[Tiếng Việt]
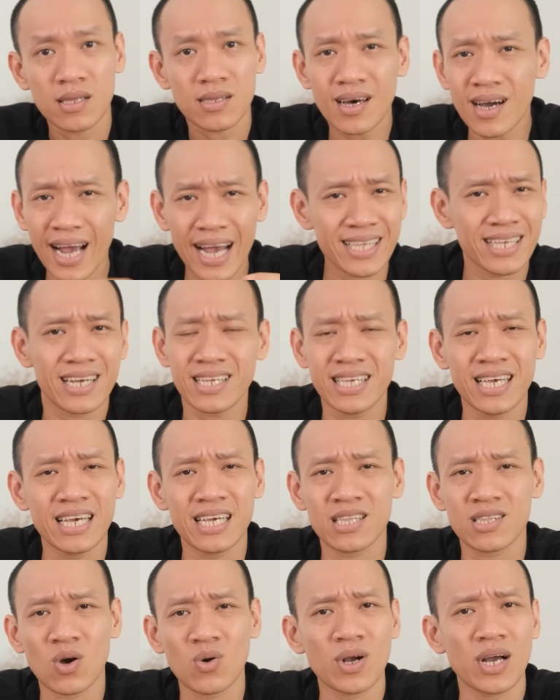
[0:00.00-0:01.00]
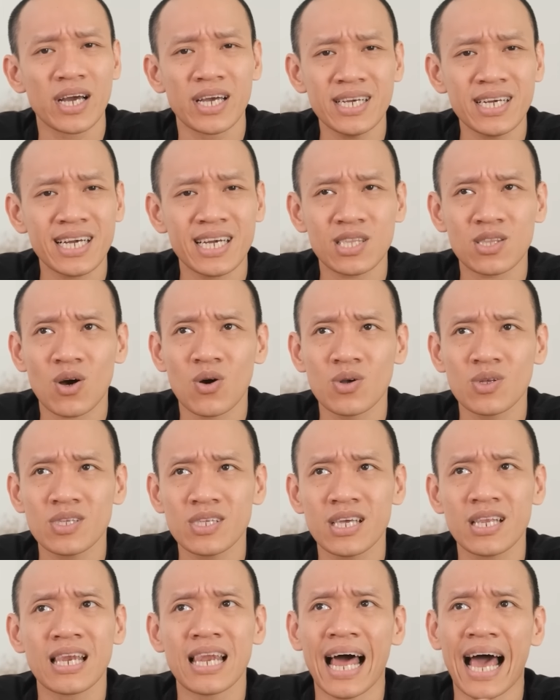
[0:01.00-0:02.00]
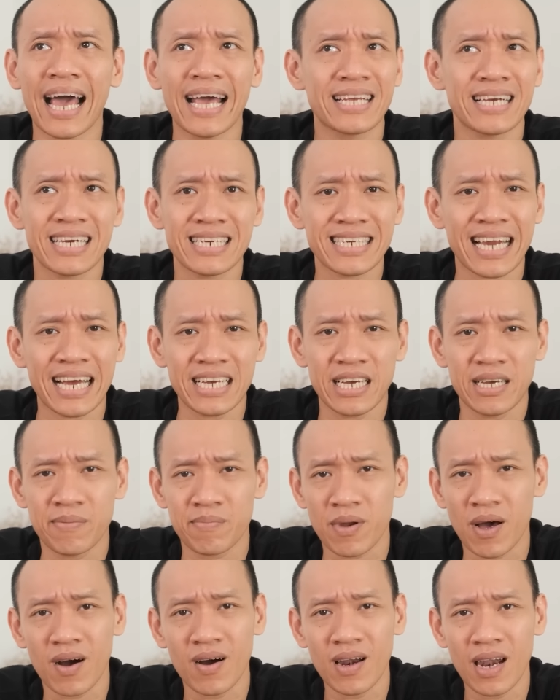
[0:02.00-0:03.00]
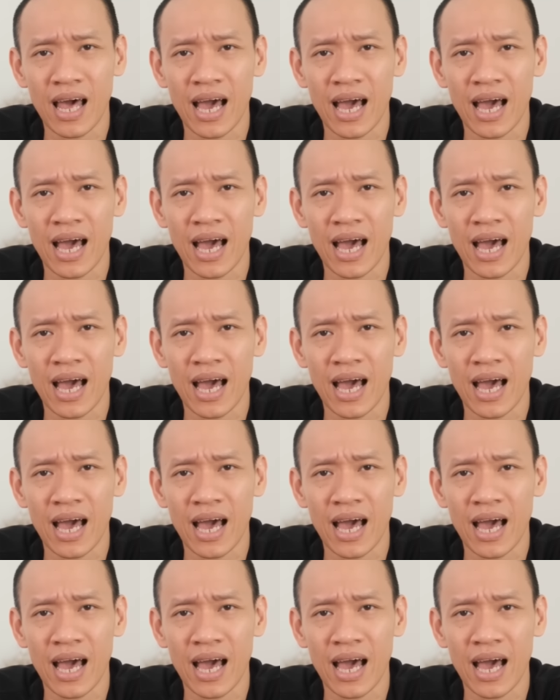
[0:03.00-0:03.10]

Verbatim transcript: Tất cả những gì tôi nghĩ khi tôi nhìn lại những cái trải nghiệm đó